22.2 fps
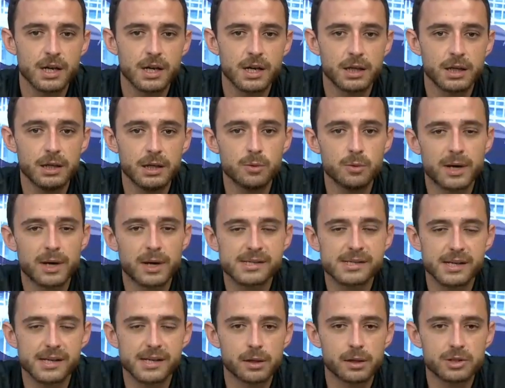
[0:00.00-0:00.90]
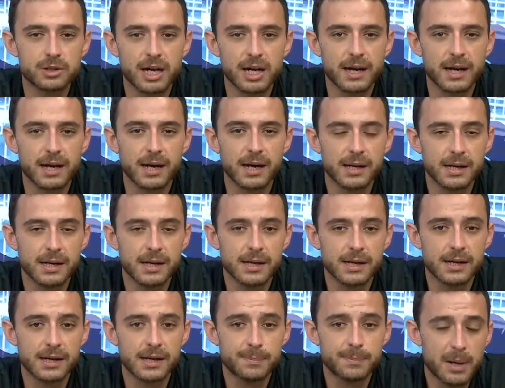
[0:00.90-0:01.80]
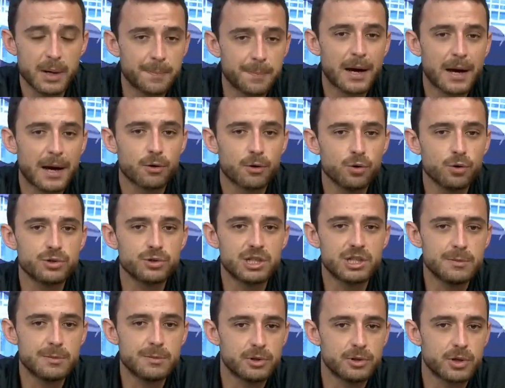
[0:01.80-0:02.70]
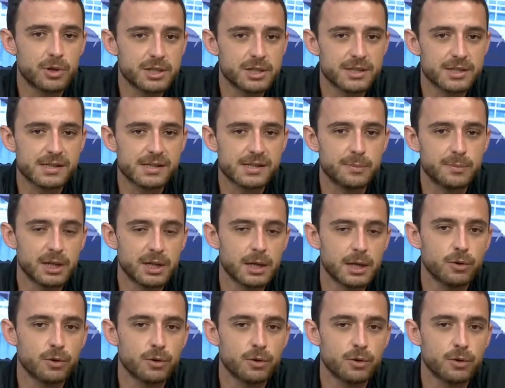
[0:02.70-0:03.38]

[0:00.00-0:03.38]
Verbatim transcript: E o Marcelo já preparou o time durante a semana.